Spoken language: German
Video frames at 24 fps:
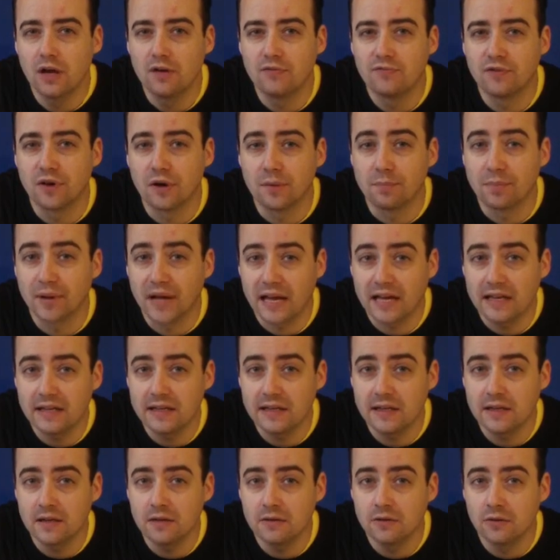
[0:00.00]

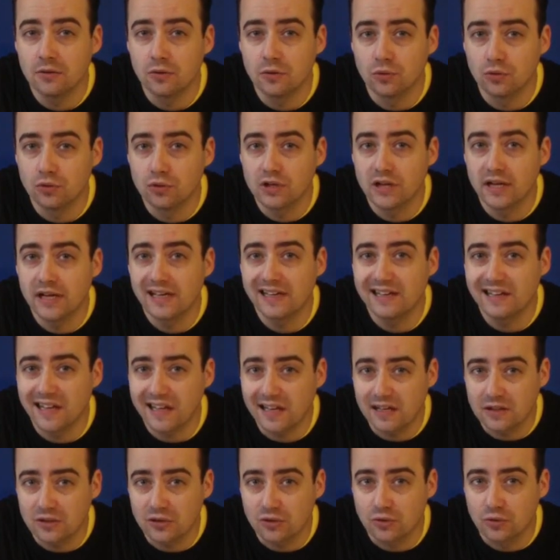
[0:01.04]
Verbrenner oder
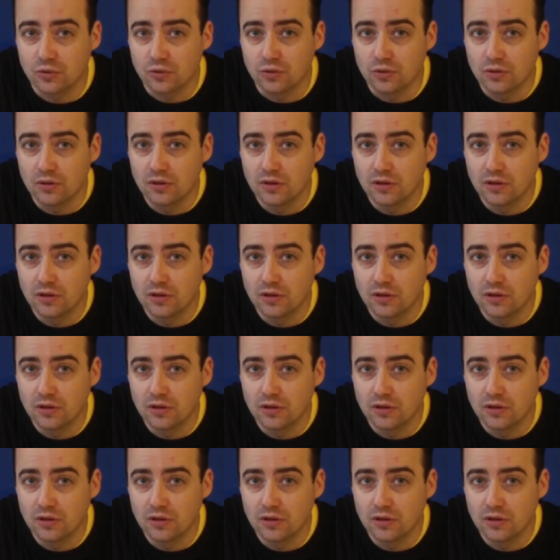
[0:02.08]
Elektro,